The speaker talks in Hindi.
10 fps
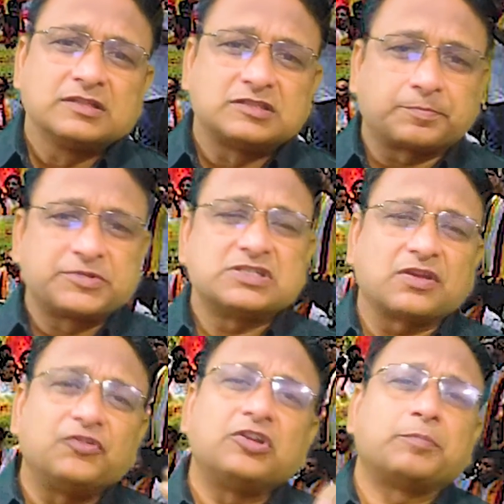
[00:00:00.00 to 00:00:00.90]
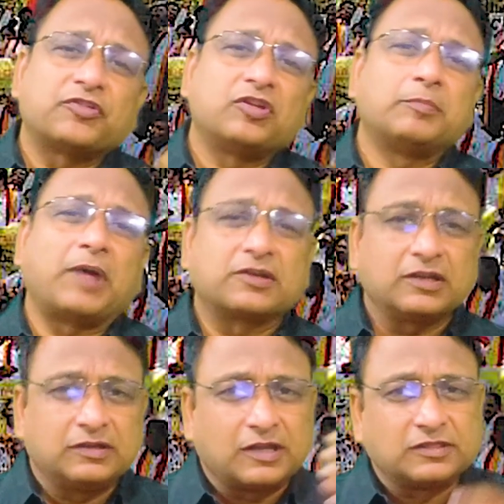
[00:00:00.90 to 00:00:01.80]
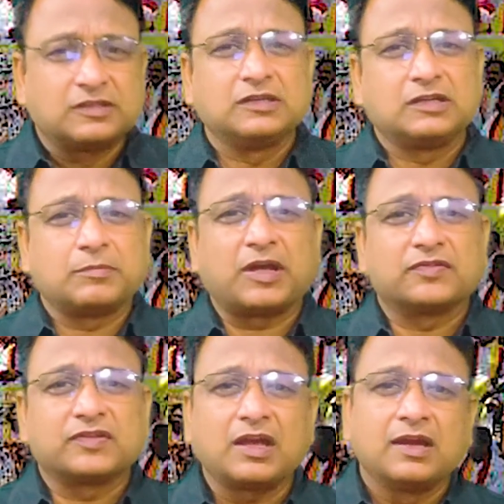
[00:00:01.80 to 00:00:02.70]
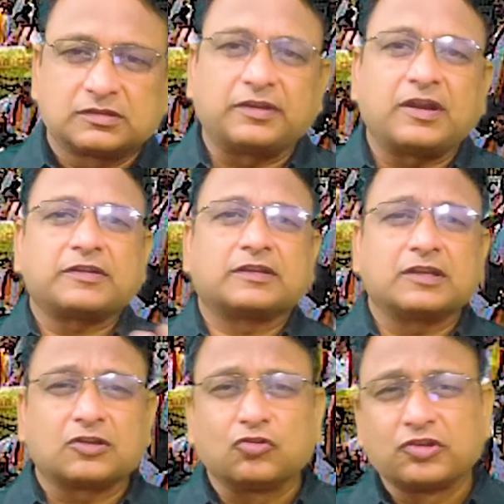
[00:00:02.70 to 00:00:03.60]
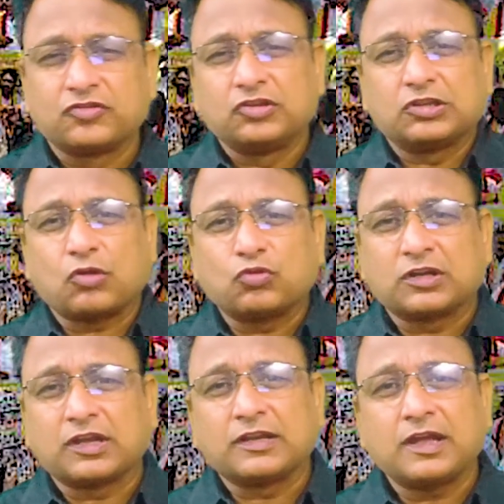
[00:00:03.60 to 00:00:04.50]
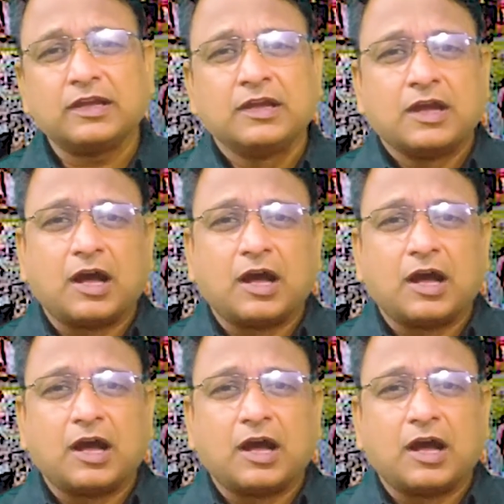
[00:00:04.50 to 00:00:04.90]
जबकि 70 परसेंट मार्केट नंदनी के पास है कर्नाटक के कांग्रेसी नेताओं का कहना है